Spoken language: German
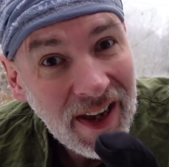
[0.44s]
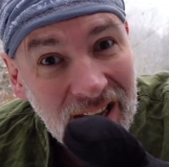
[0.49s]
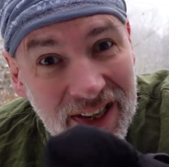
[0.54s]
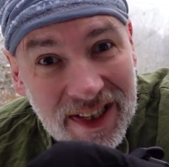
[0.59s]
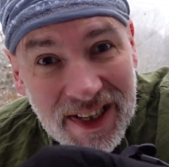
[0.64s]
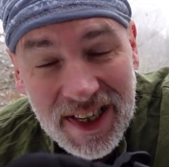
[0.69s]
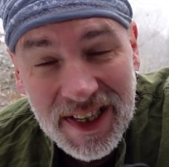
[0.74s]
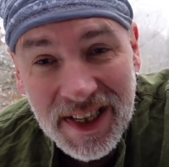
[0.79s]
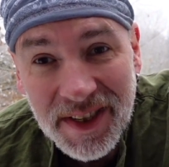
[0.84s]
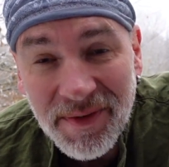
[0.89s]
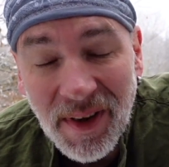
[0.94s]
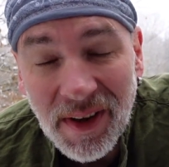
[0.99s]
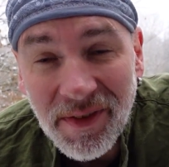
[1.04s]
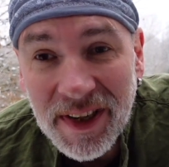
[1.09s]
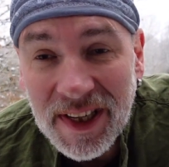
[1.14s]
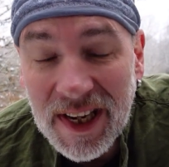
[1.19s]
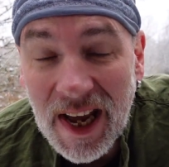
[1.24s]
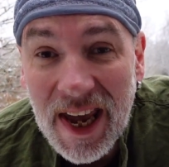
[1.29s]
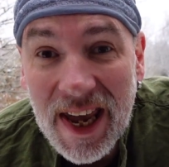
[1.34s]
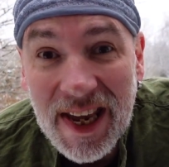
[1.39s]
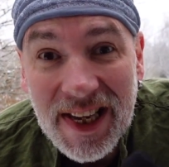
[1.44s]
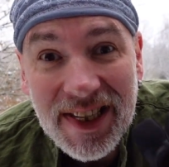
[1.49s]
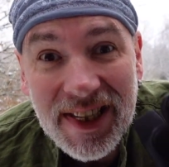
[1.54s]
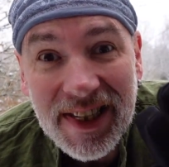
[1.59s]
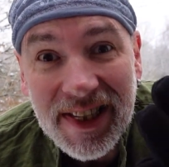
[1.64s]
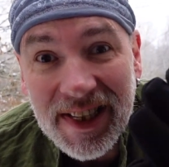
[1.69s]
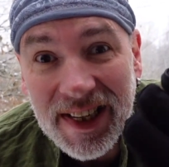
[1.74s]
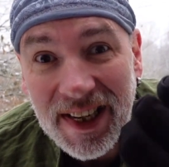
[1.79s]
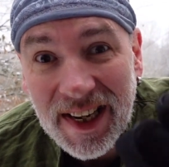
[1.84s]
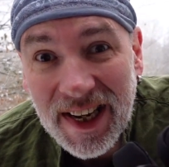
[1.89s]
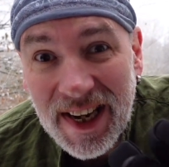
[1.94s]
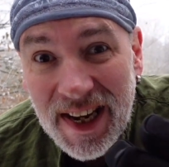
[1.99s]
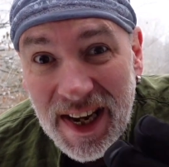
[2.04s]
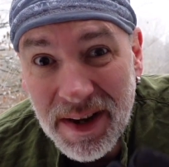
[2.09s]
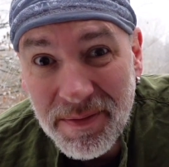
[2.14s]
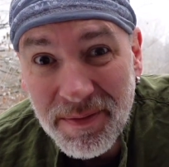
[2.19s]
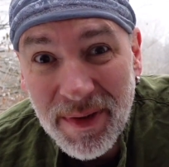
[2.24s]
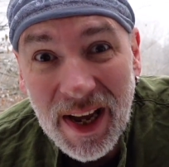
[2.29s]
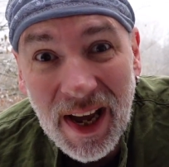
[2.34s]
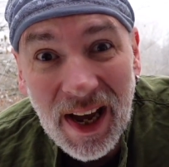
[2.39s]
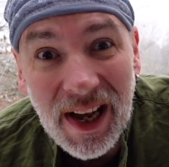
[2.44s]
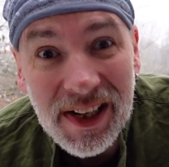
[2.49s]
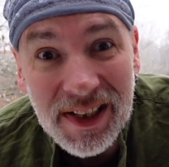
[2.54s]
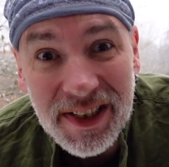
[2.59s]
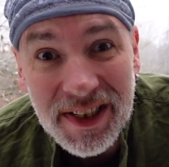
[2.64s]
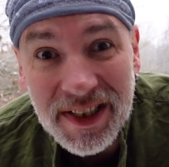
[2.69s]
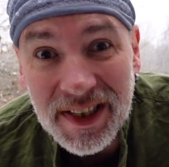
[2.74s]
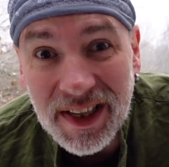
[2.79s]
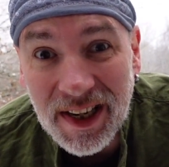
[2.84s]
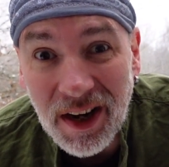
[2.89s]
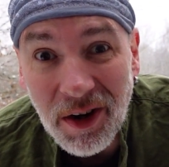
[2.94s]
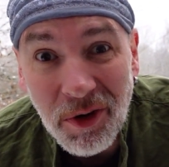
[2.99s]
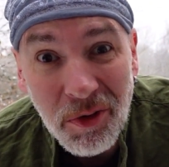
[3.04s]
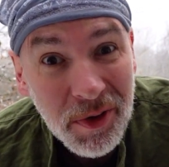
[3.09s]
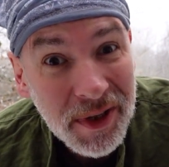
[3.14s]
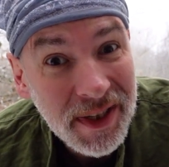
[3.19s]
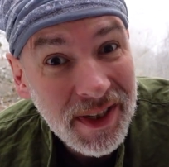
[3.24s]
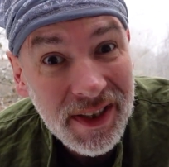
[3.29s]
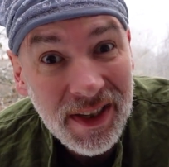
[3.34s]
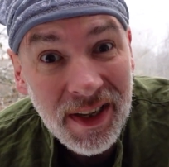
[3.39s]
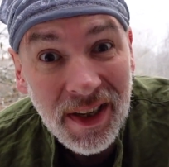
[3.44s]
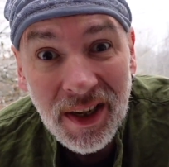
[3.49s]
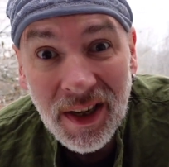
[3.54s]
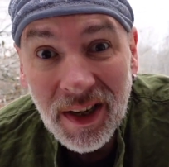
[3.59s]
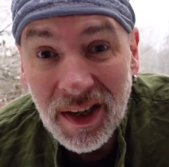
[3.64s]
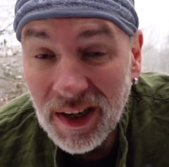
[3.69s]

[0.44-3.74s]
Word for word: Es ist mal wieder extrem kalt draußen.